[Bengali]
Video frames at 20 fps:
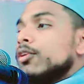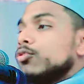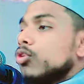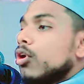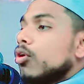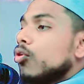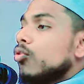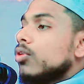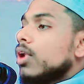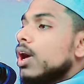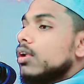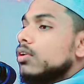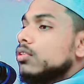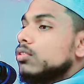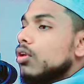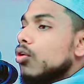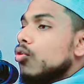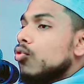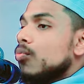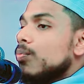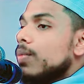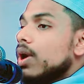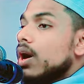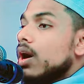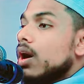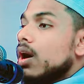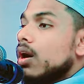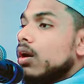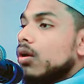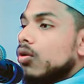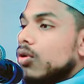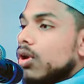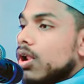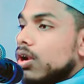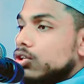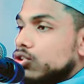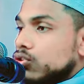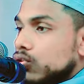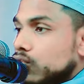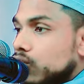তখন আর তৌবা
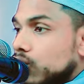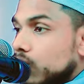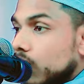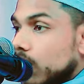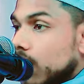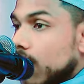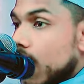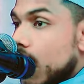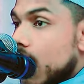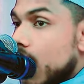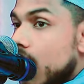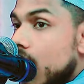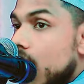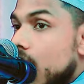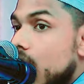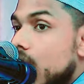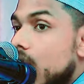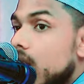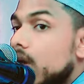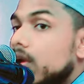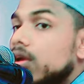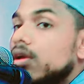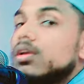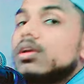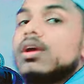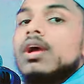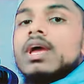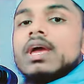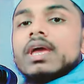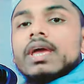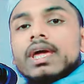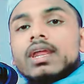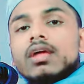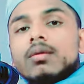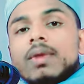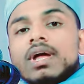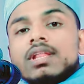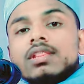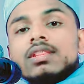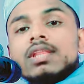করার সুযোগ নাই এরে
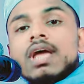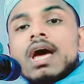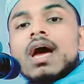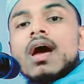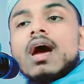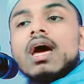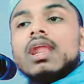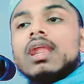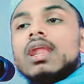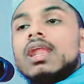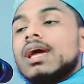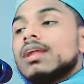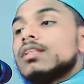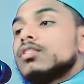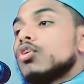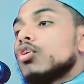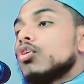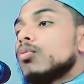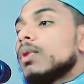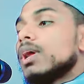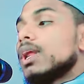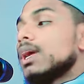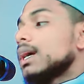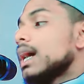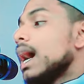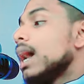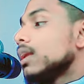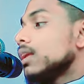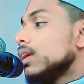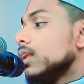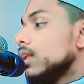বান্দা আল্লাহর দরবারে খাটি